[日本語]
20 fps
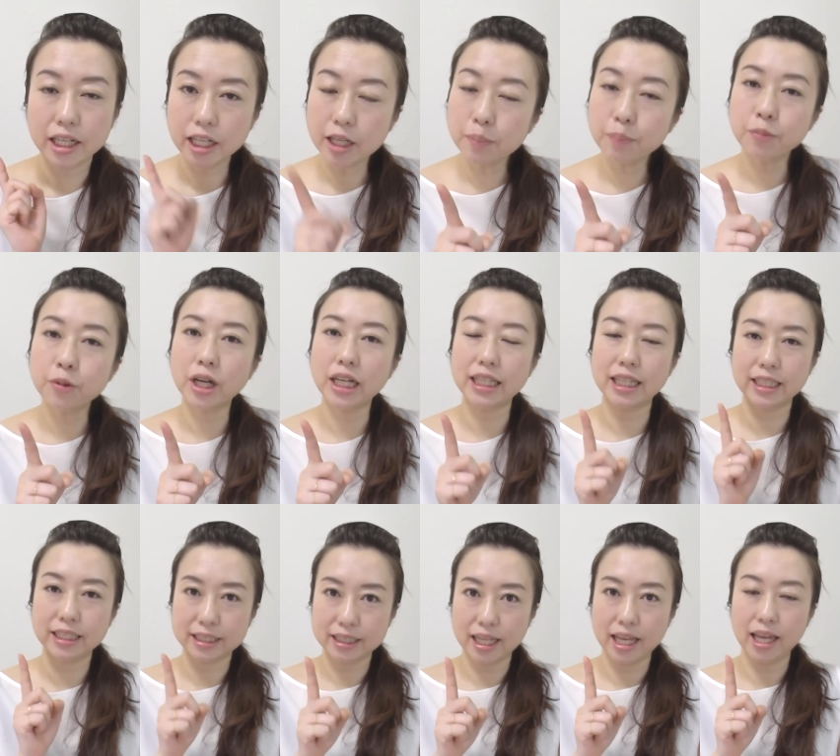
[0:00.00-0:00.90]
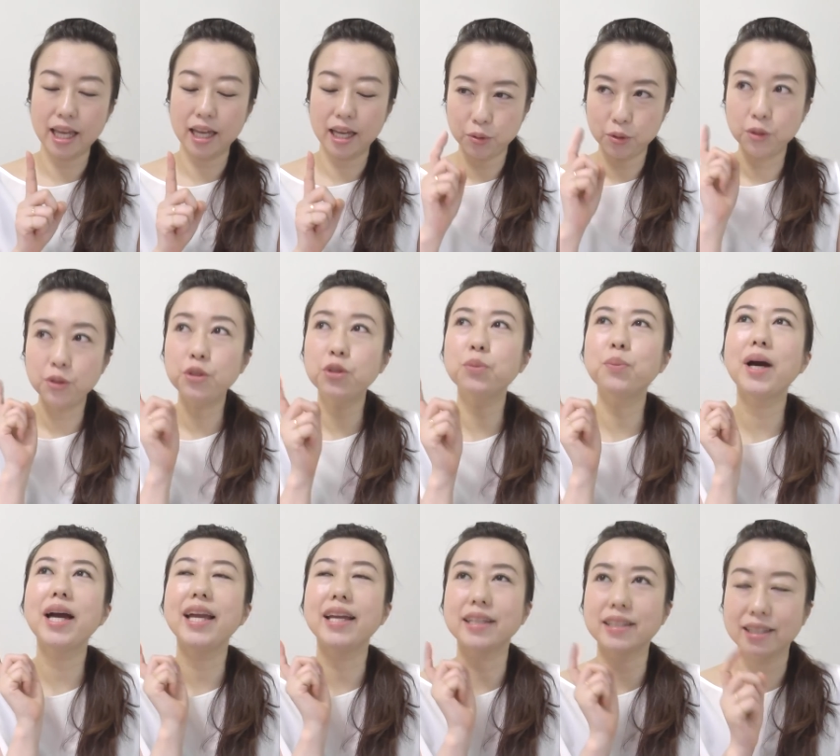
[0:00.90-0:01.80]
リップはですね塗る
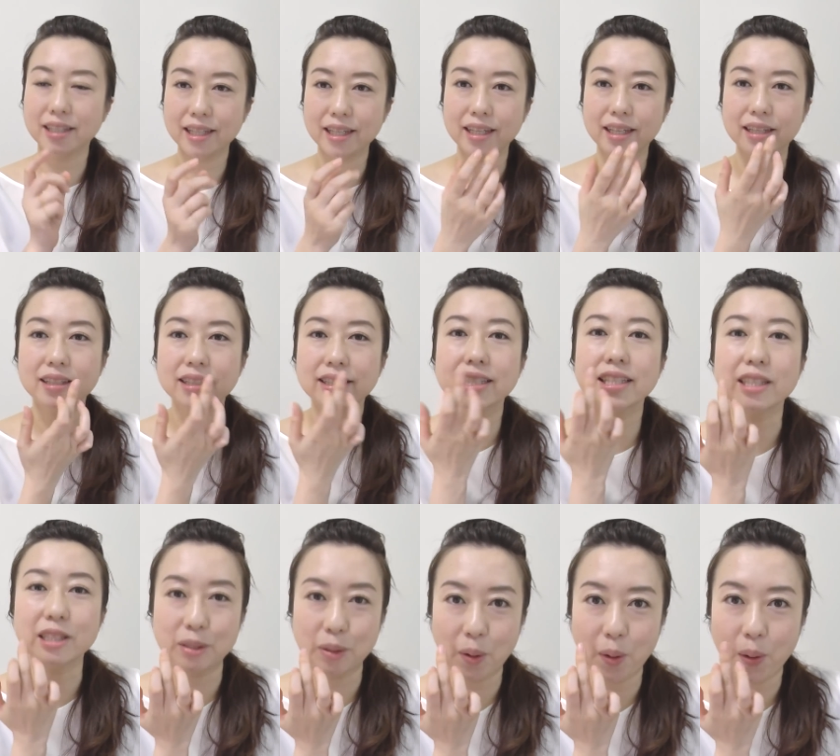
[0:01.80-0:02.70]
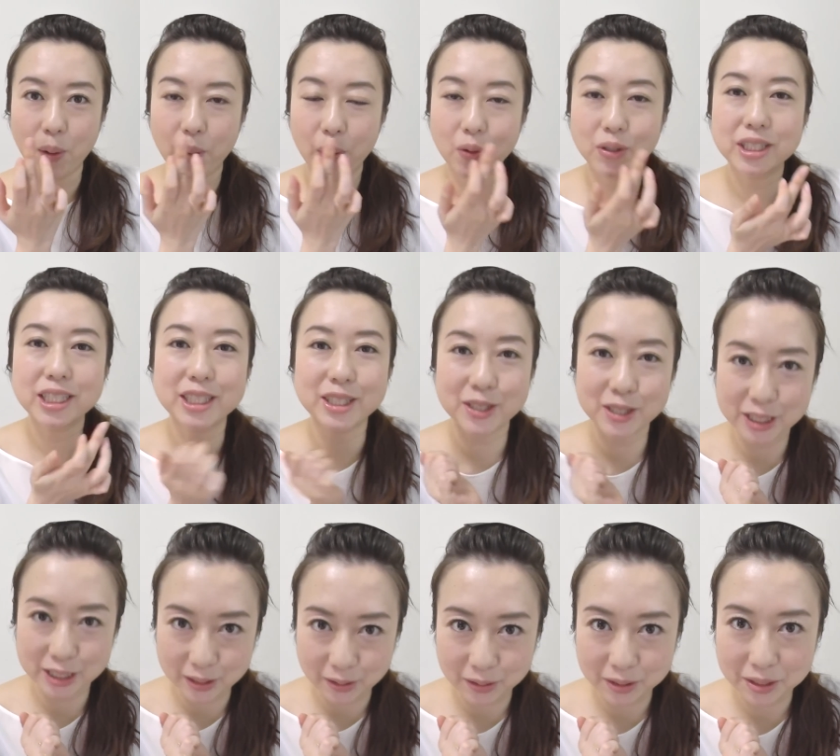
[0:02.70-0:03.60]
前にきちんと保湿
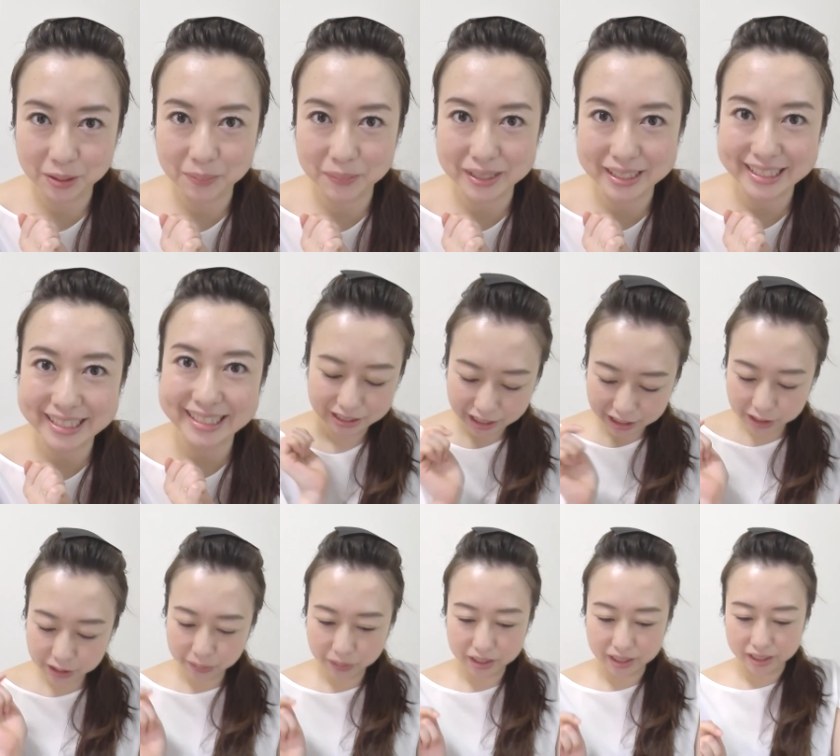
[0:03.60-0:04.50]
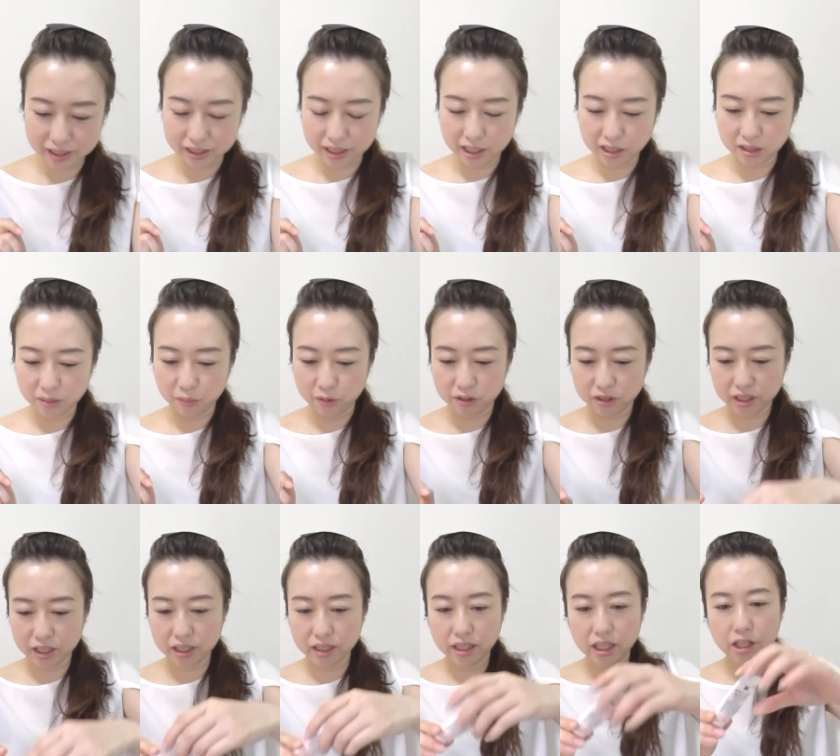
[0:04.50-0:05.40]
しておきます私はですねいつも
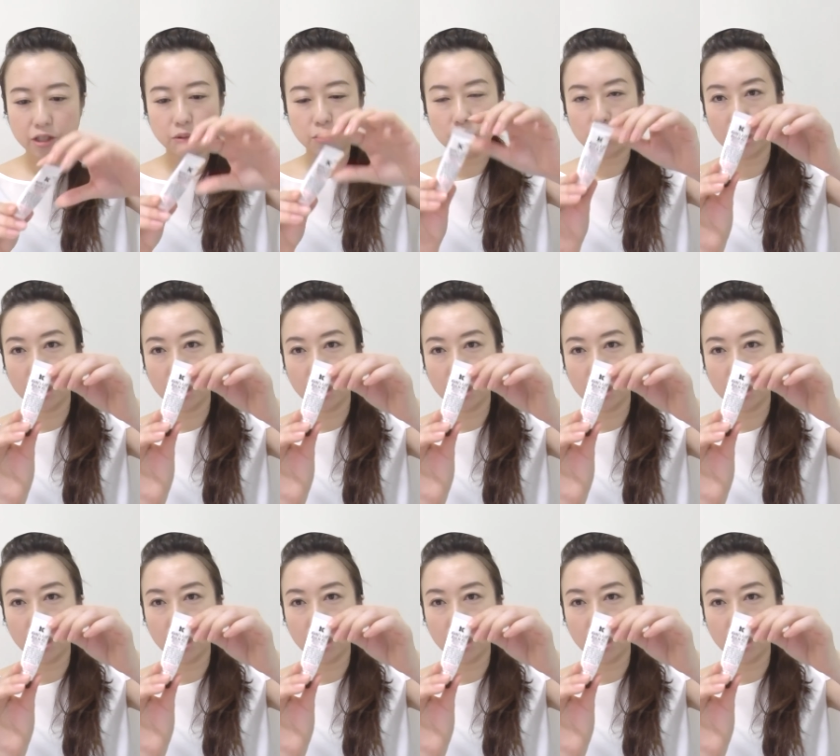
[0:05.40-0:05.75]
使っているの